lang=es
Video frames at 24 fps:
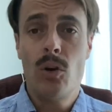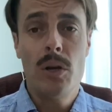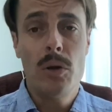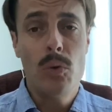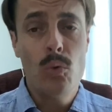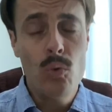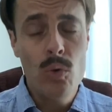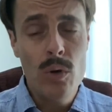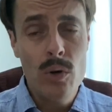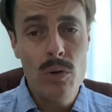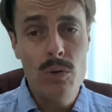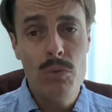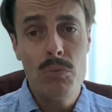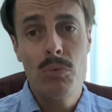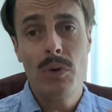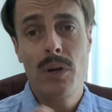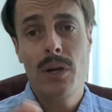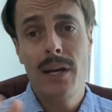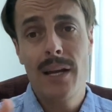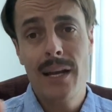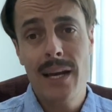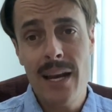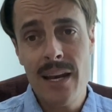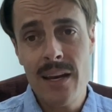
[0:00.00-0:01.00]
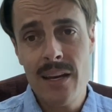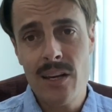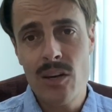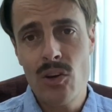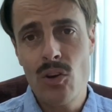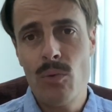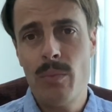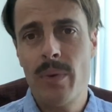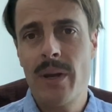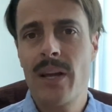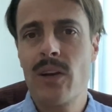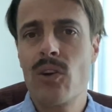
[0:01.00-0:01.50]
un gran
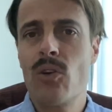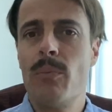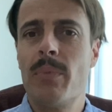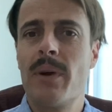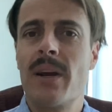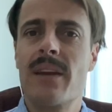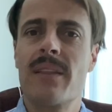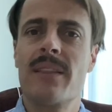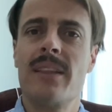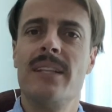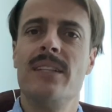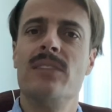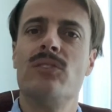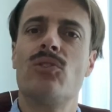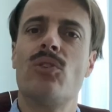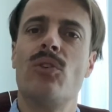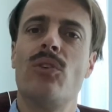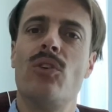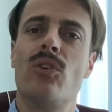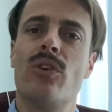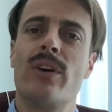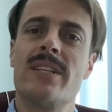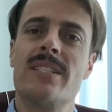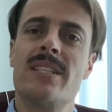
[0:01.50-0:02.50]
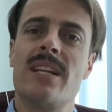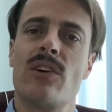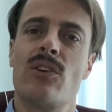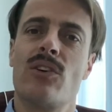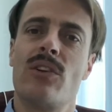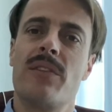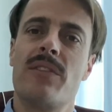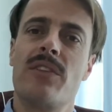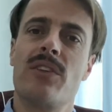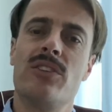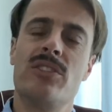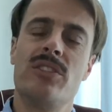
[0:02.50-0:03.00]
reloj para comprar dentro de lo que es la
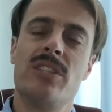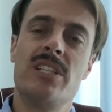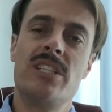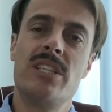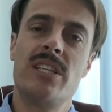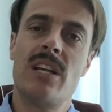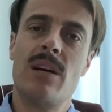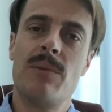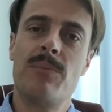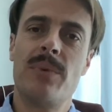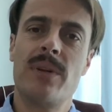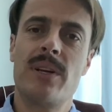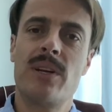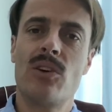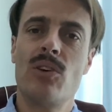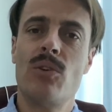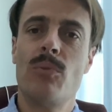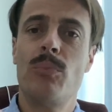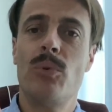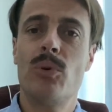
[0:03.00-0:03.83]
colección de Gerard Perregaux.